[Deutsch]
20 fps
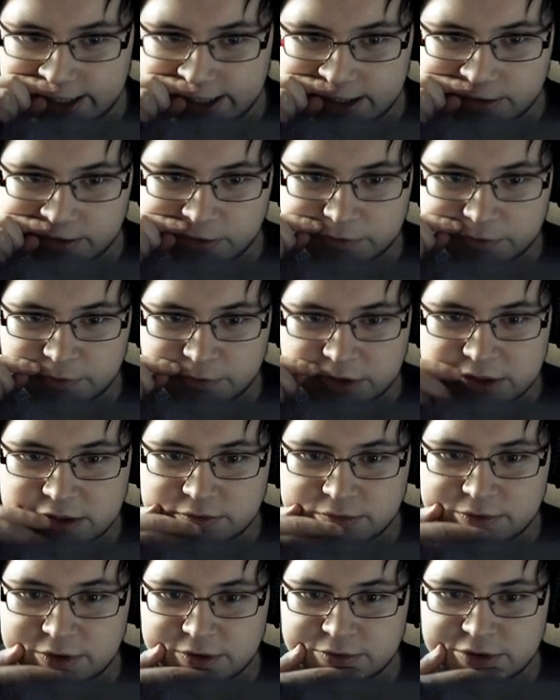Uh, but what is
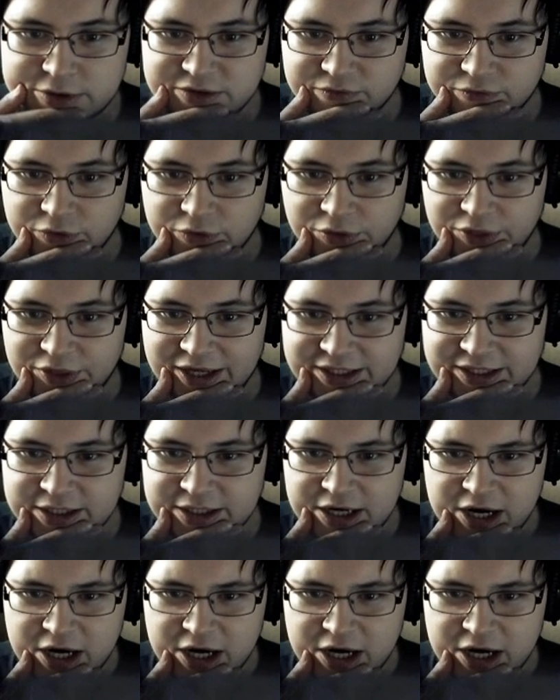the reason for that?